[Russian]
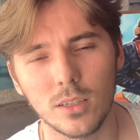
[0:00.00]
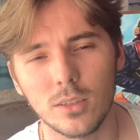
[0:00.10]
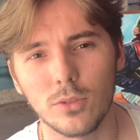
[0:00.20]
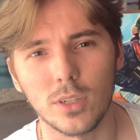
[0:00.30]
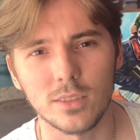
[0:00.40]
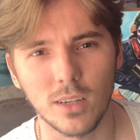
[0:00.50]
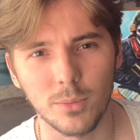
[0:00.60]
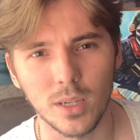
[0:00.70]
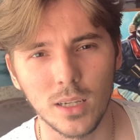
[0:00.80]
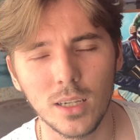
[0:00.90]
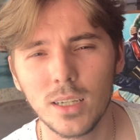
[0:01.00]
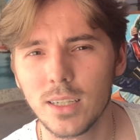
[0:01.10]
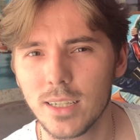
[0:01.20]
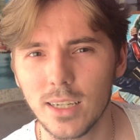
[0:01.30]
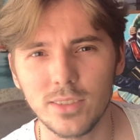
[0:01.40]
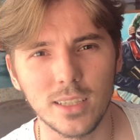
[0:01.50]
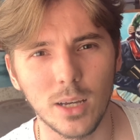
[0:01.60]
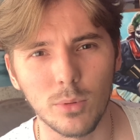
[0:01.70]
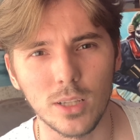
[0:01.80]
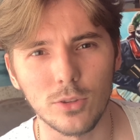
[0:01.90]
Ну а с вами, как всегда,
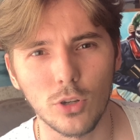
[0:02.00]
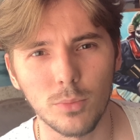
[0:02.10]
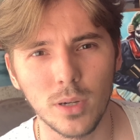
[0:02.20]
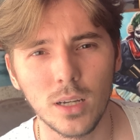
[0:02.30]
был Антоп,